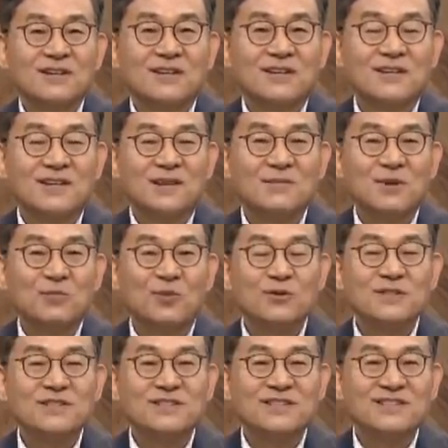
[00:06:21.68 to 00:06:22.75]
어, 아마
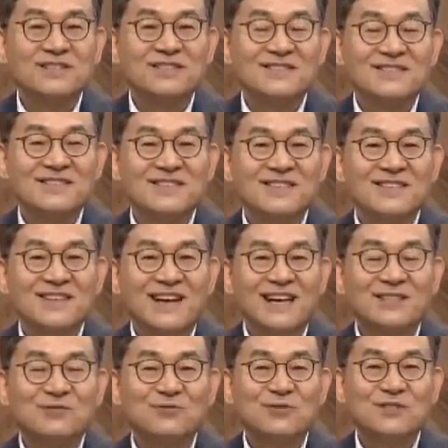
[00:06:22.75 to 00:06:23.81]
본인은
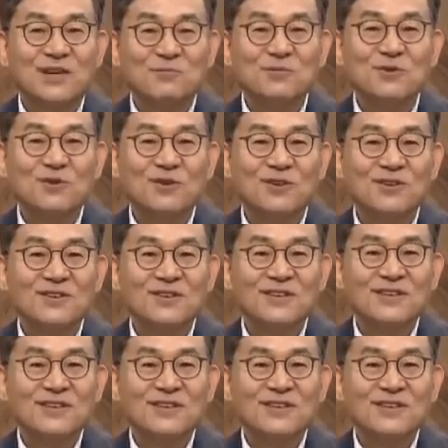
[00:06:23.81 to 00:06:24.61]
아직도 젊고